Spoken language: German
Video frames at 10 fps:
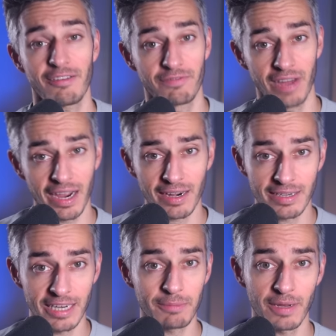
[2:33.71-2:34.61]

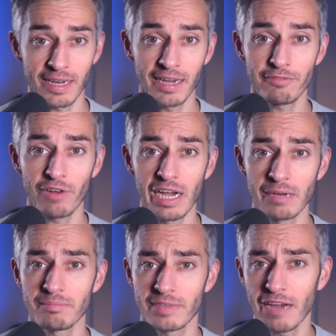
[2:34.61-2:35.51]
Wagenknecht-Partei vor
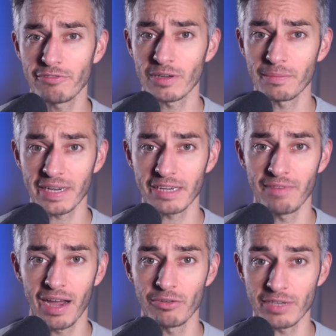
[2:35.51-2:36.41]
allem davon geprägt
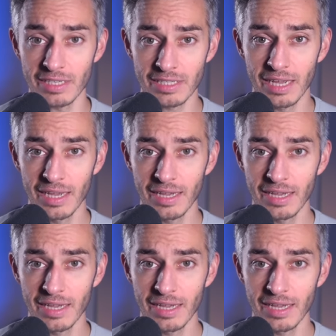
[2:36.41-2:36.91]
war und ist,